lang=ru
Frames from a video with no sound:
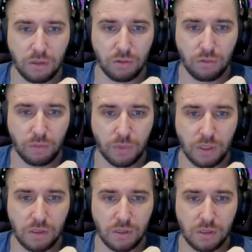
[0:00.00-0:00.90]
неудобно
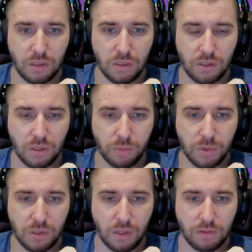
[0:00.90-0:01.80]
я здесь, конечно,
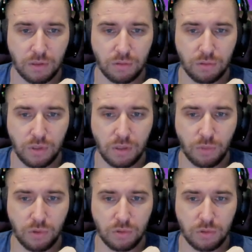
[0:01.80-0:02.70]
поставил эту
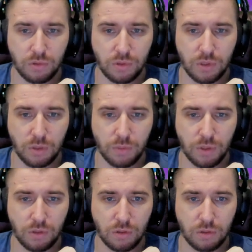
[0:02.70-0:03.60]
тему.
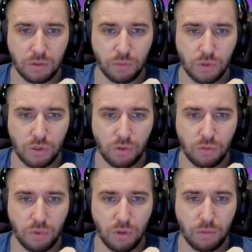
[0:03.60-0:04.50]
Ее немножко
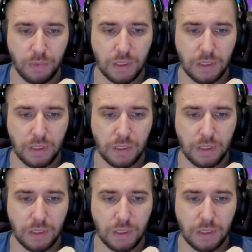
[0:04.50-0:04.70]
уберем.